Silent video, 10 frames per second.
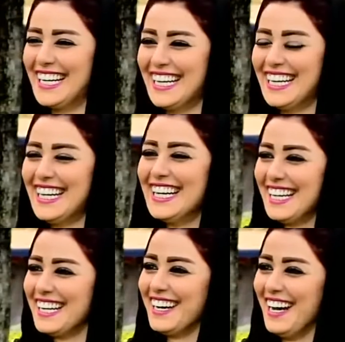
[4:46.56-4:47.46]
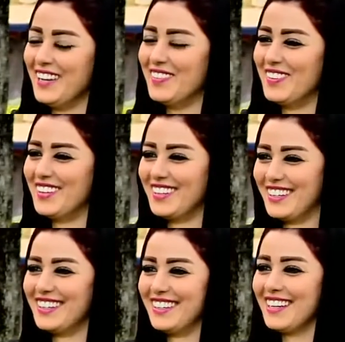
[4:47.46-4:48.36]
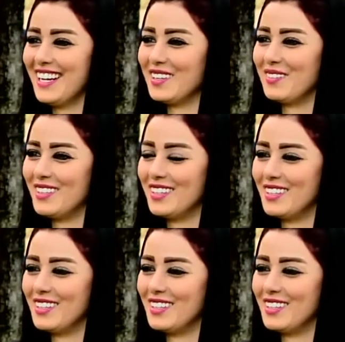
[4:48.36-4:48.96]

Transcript: مضبوط نعم. هذا اعاقه نعم لكن